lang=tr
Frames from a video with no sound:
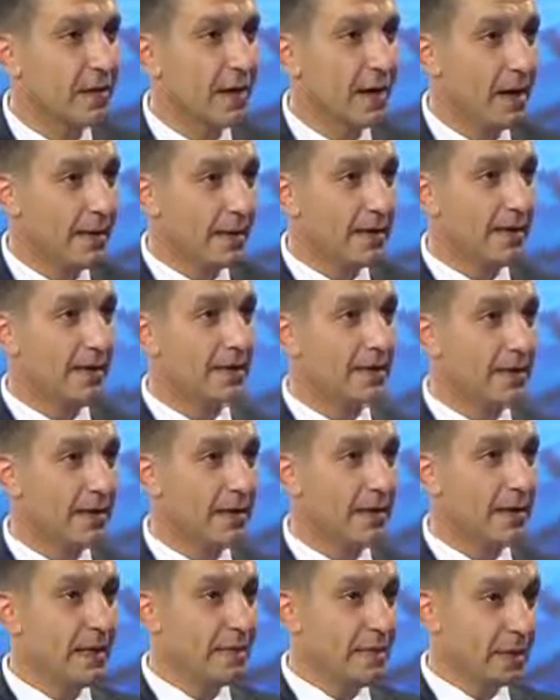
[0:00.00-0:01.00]
Amerika'da
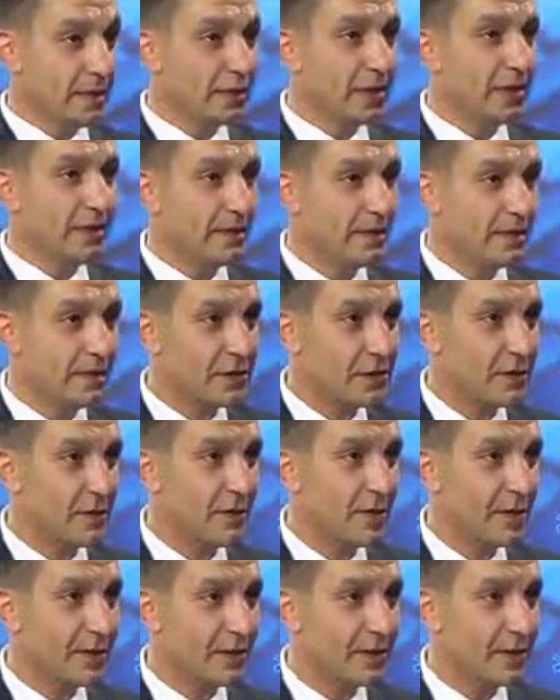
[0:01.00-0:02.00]
başkanlık seçimi
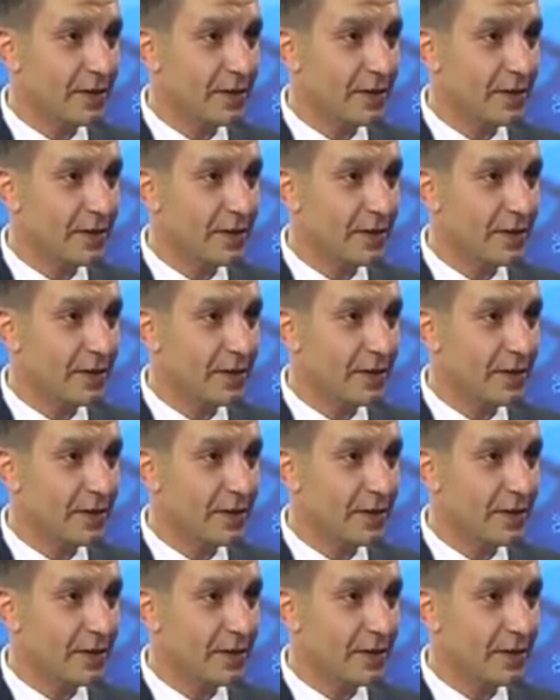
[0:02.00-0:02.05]
var.